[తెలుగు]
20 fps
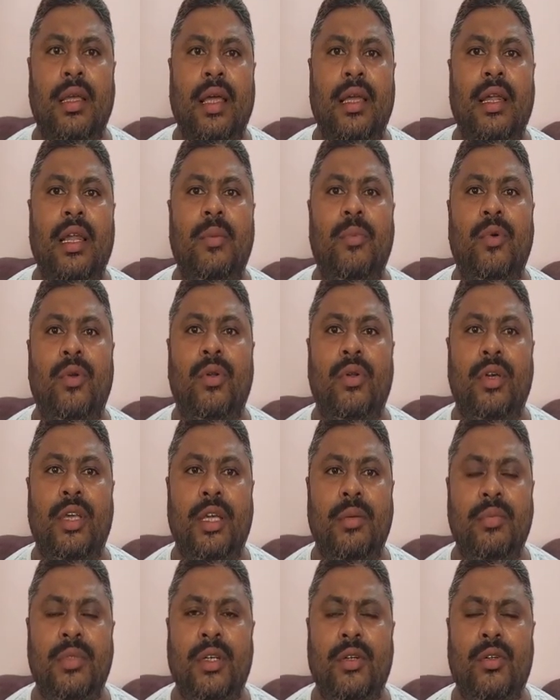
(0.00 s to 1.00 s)
ఐలాపూర్లో
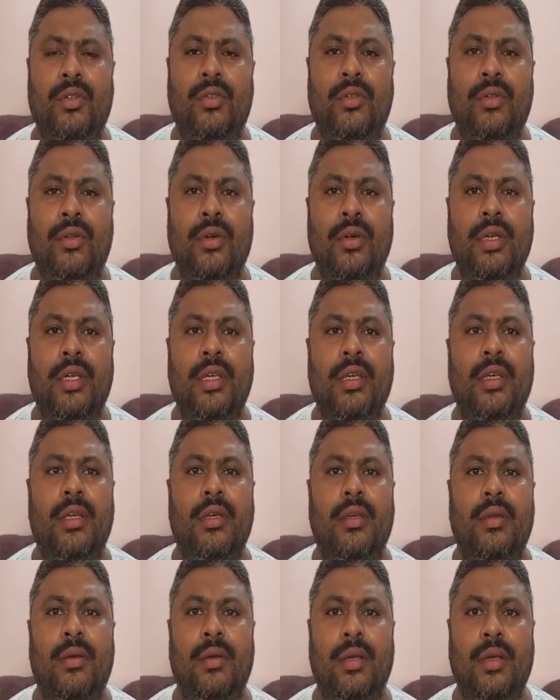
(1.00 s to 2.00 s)
ఏం జరుగుతుందో
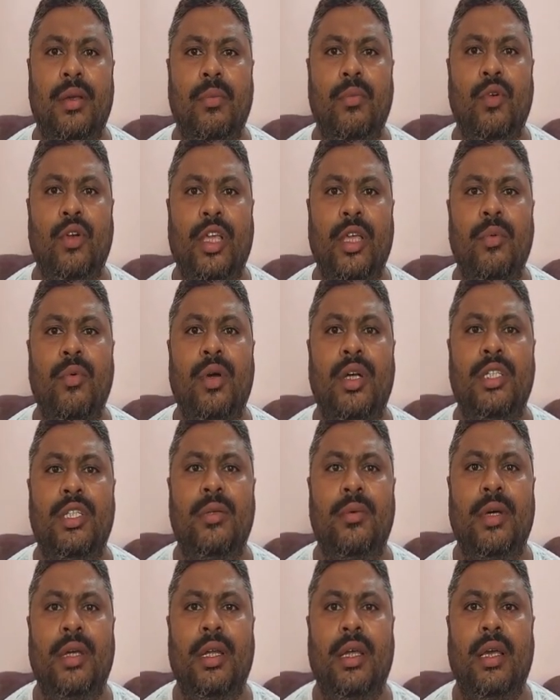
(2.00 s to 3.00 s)
ఈ ముఖ్యము అజీమ